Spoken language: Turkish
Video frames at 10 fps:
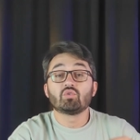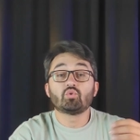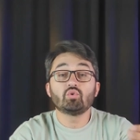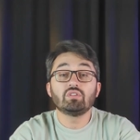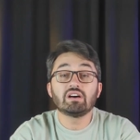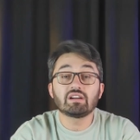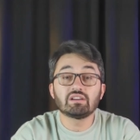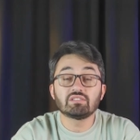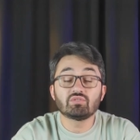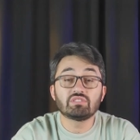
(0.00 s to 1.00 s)
kul
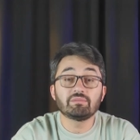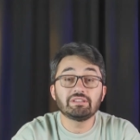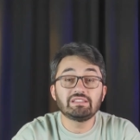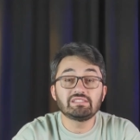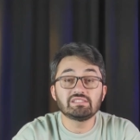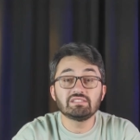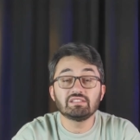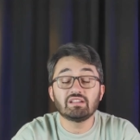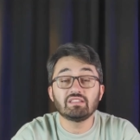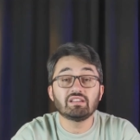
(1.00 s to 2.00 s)
hakkını ödemek için
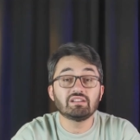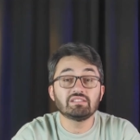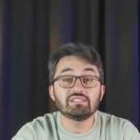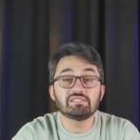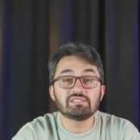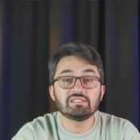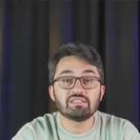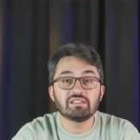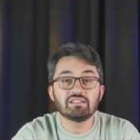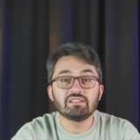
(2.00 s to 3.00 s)
Allah'ın
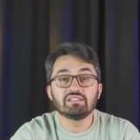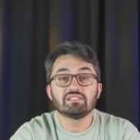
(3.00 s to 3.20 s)
izniyle